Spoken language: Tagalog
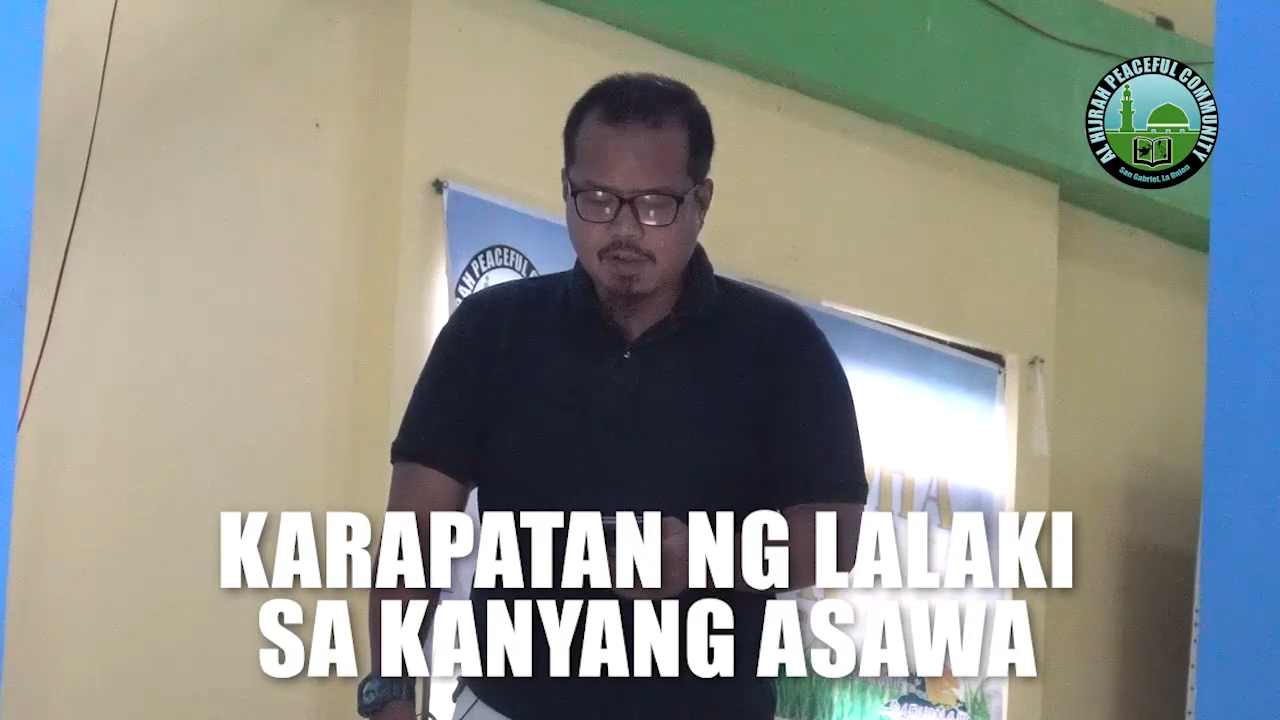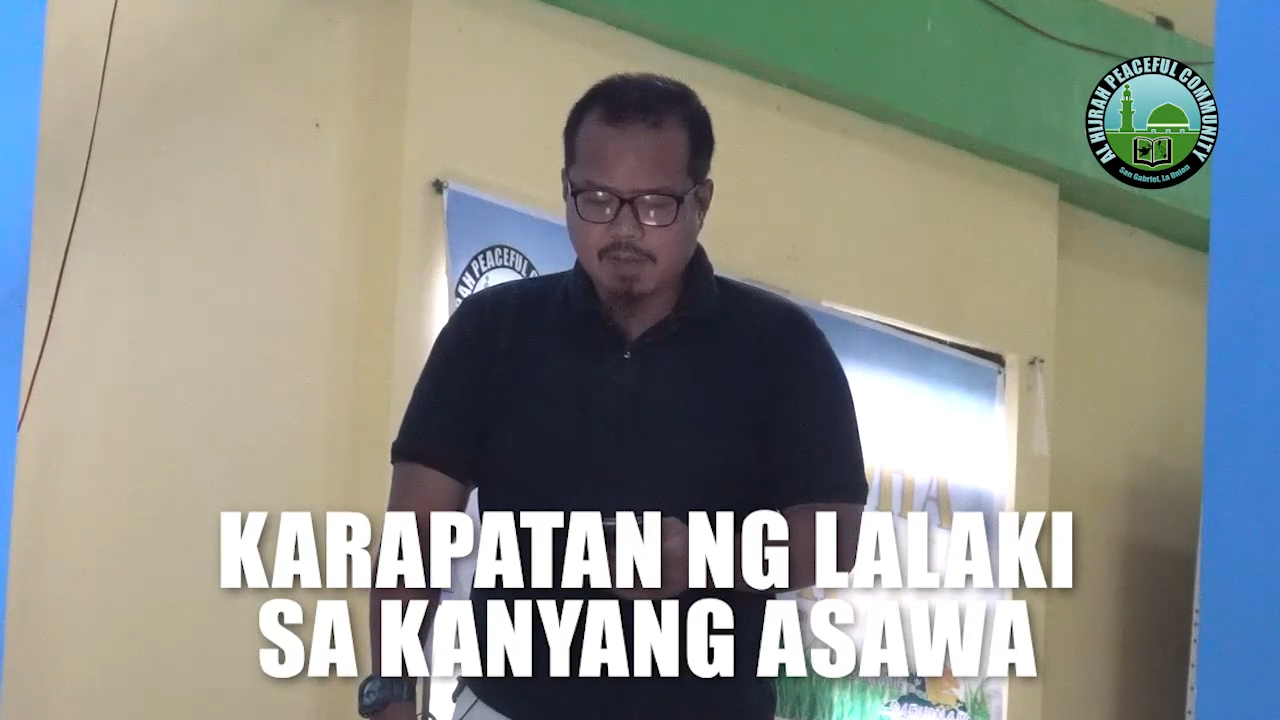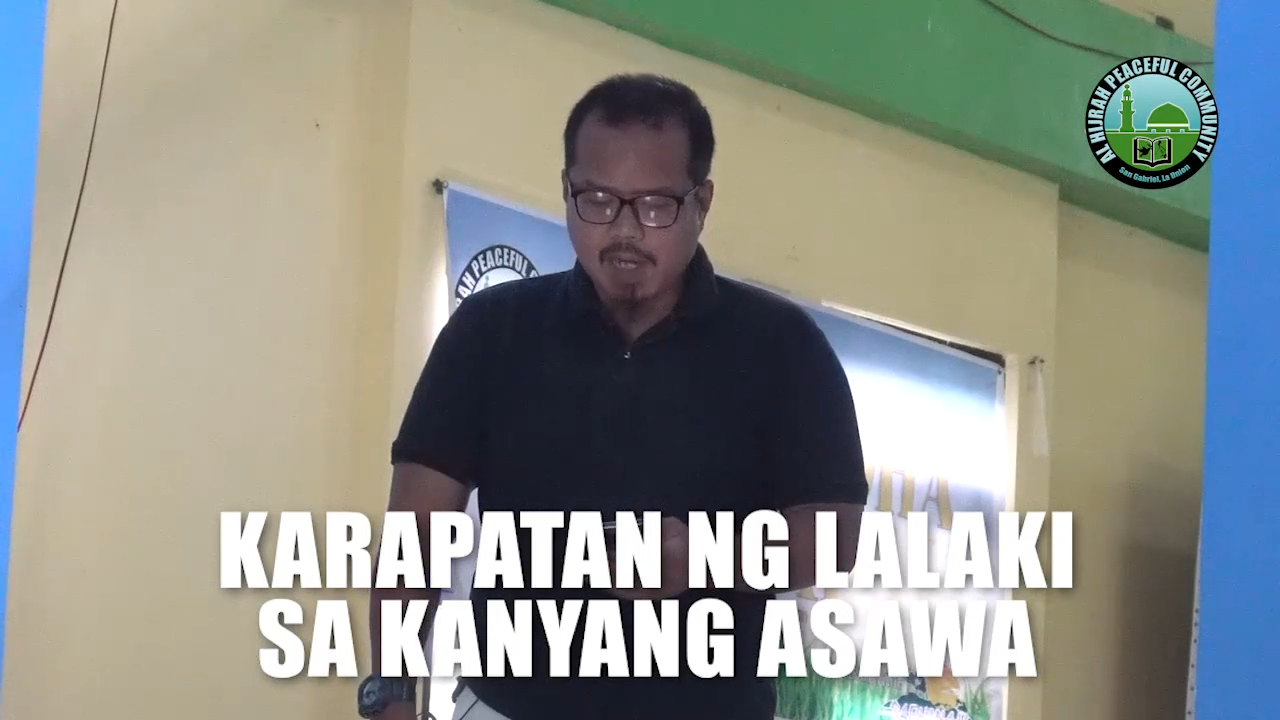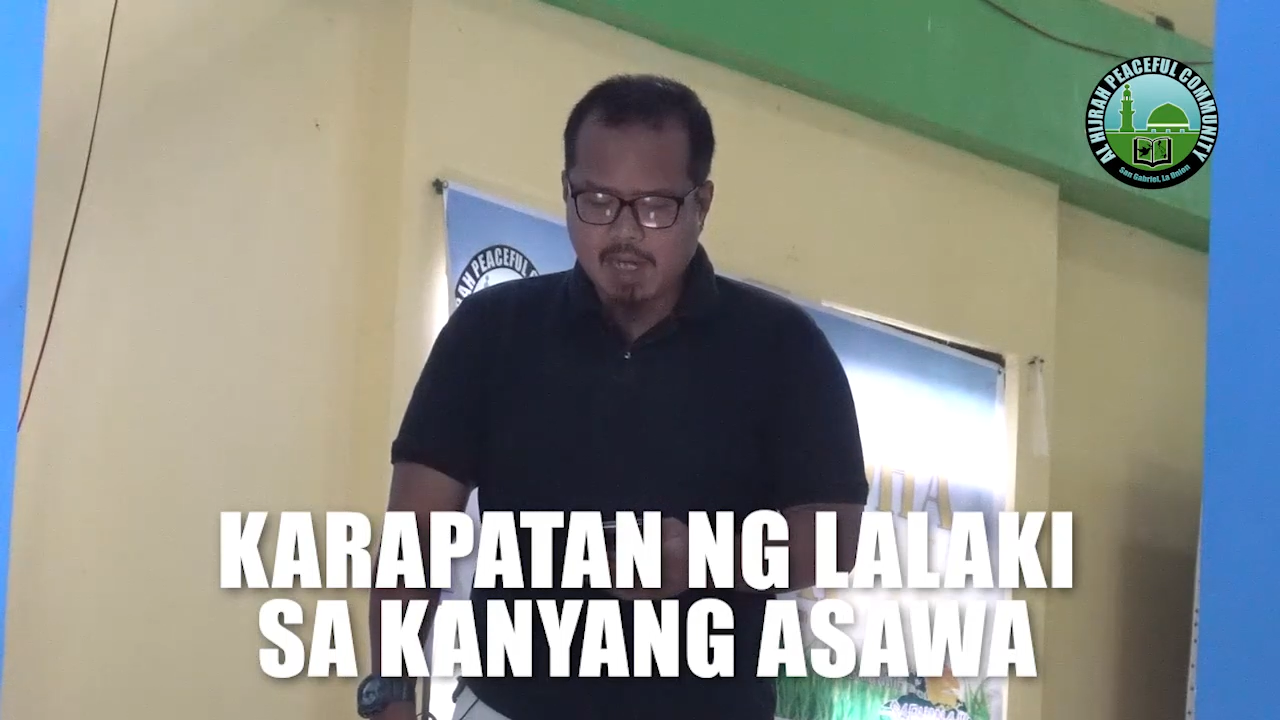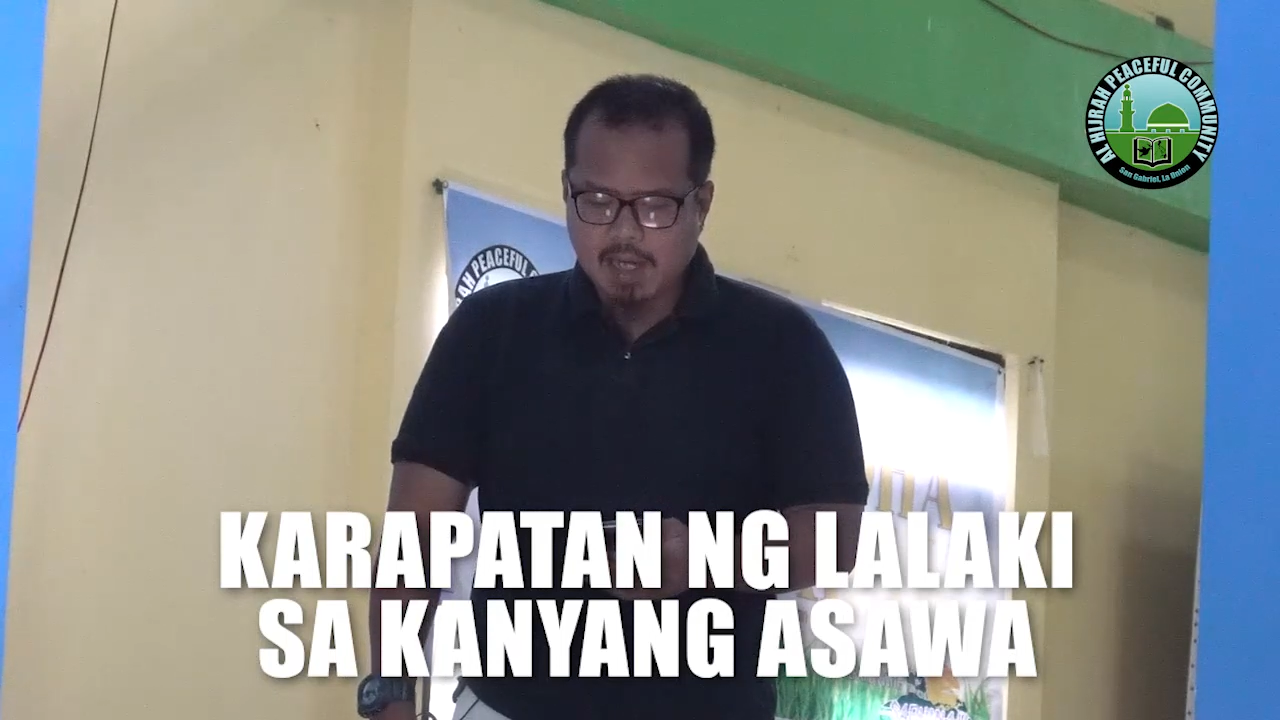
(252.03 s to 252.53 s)
o
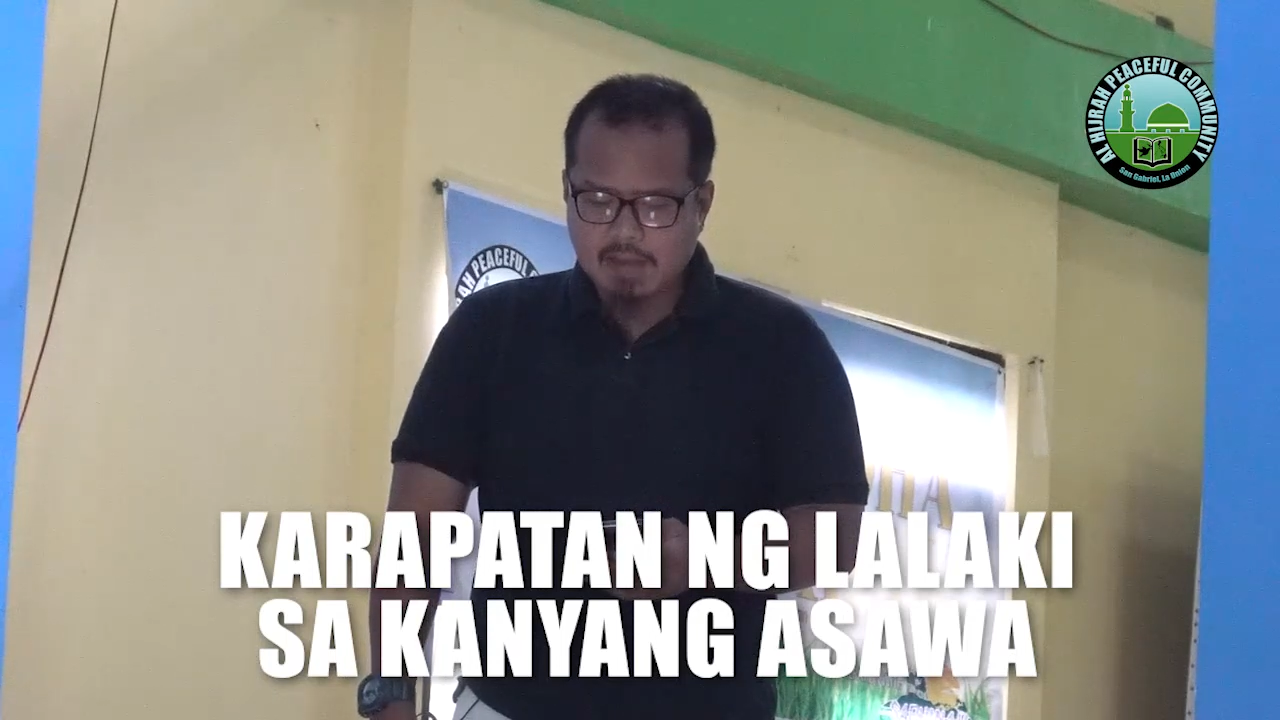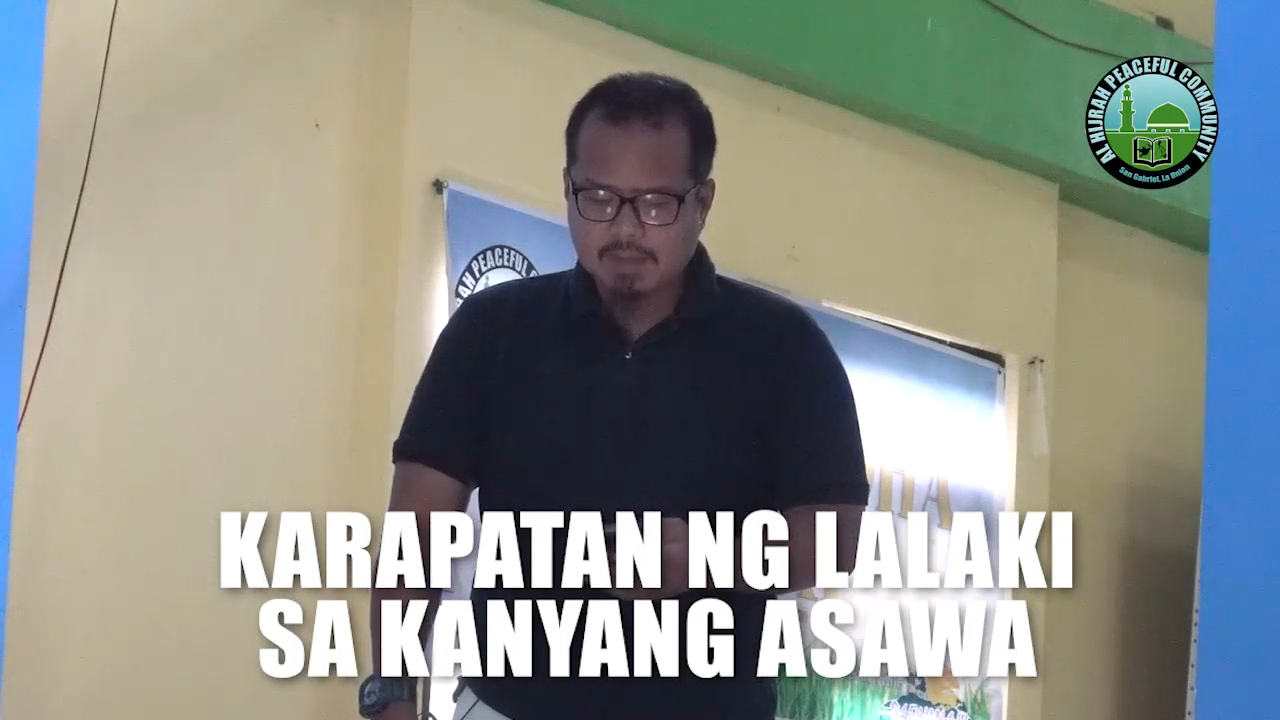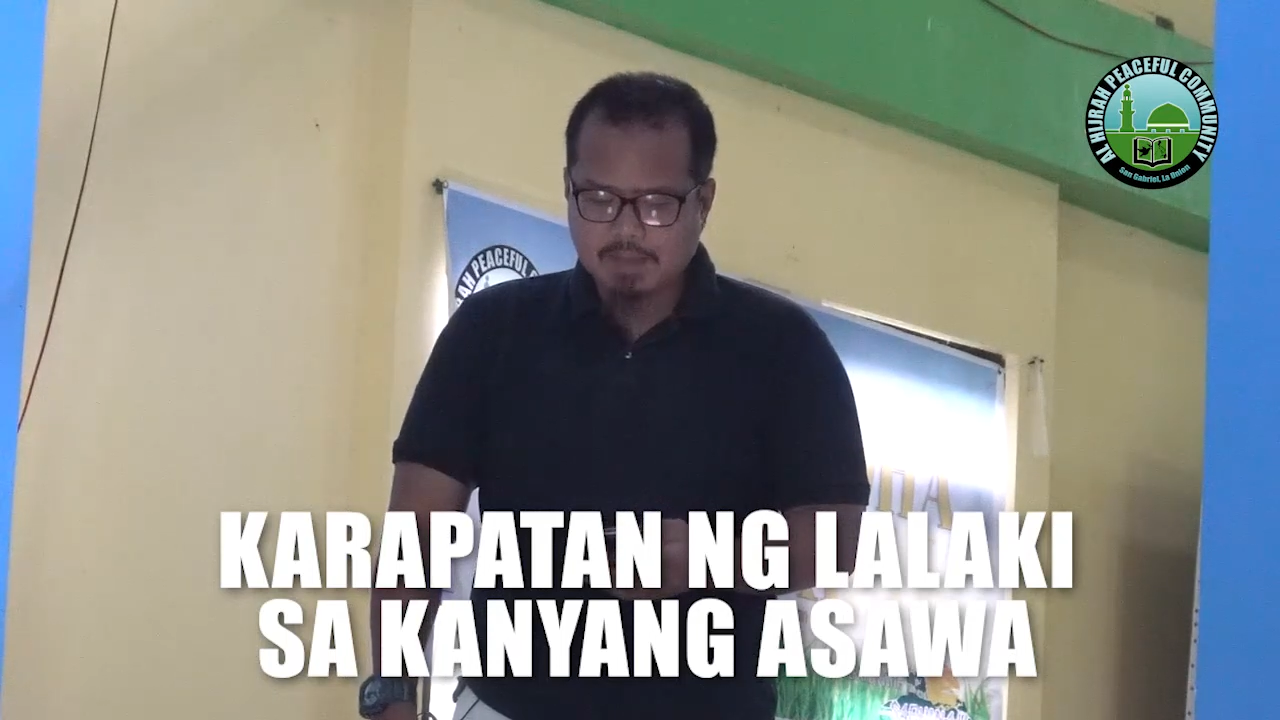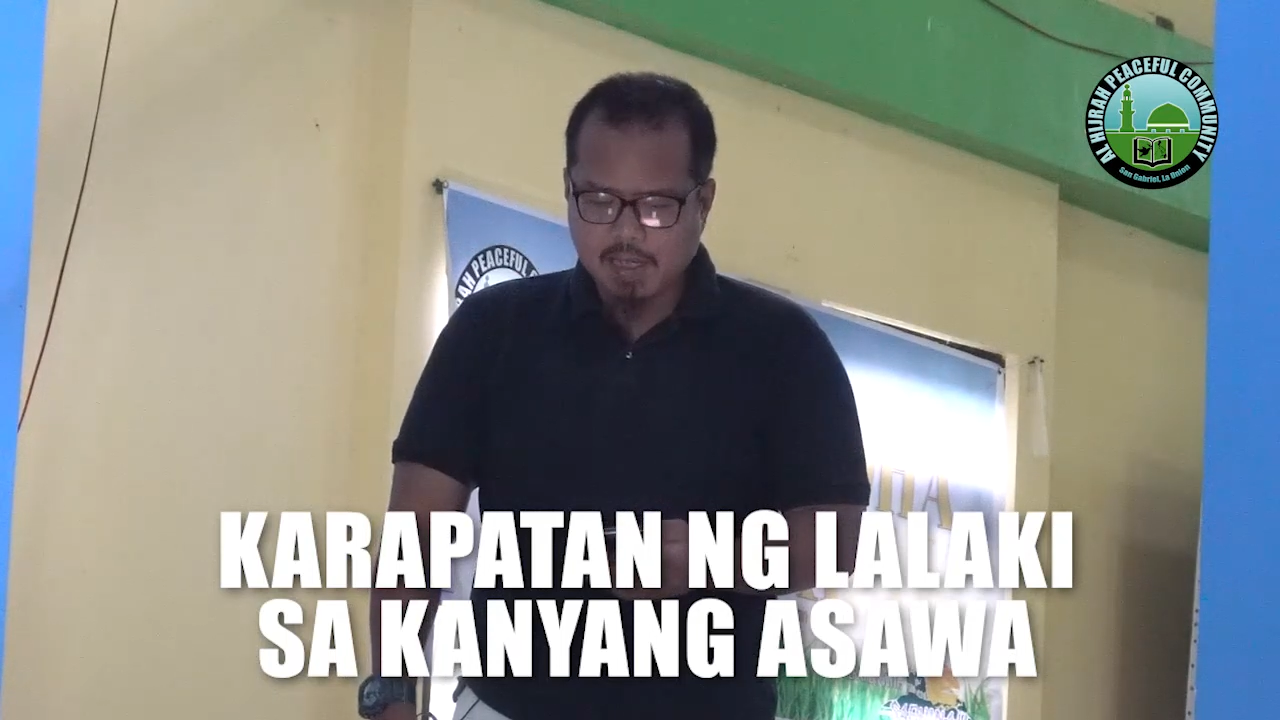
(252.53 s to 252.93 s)
mga